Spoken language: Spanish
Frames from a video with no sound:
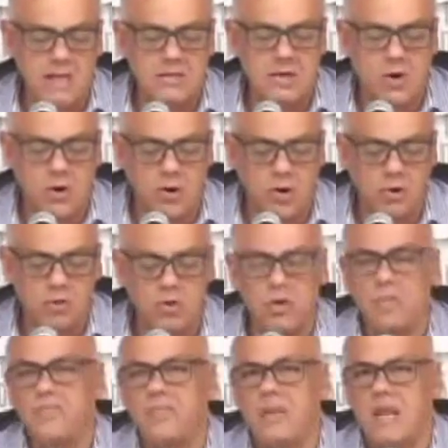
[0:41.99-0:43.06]
a las
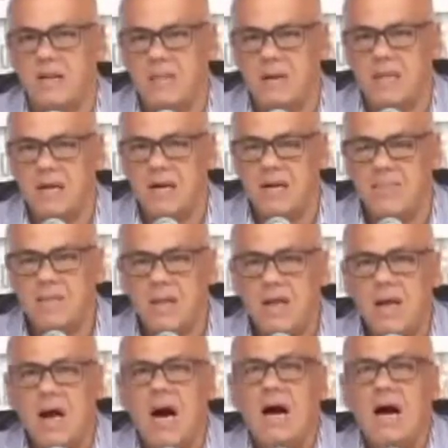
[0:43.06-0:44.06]
8 de la mañana.